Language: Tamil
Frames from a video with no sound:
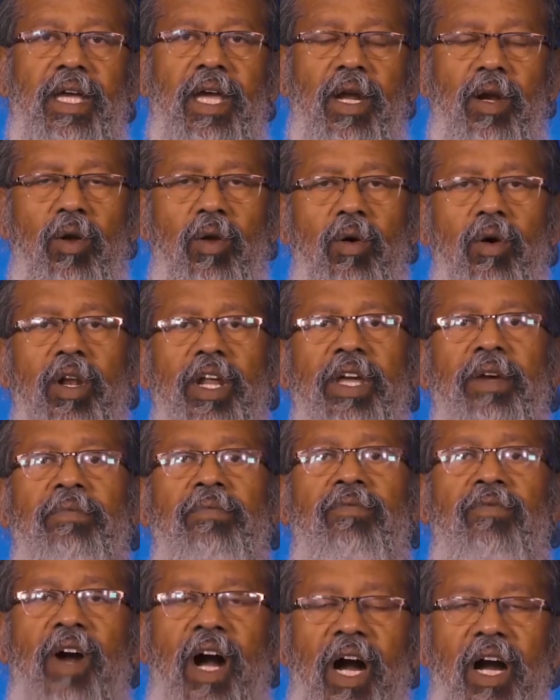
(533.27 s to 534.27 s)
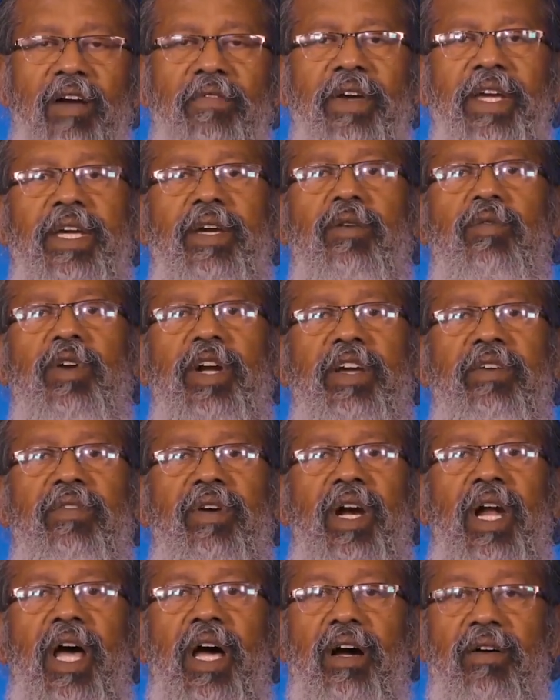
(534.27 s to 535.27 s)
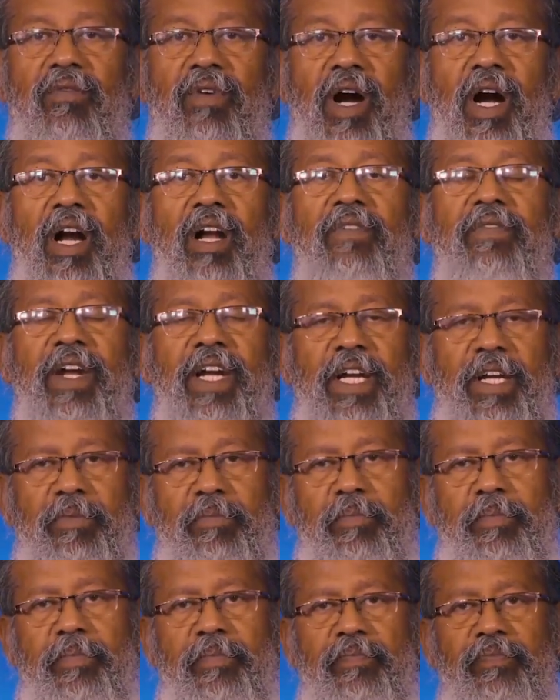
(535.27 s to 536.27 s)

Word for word: எல்லோரையும் வாழ வைக்கக்கூடியவர்களாக வாழ வேண்டும்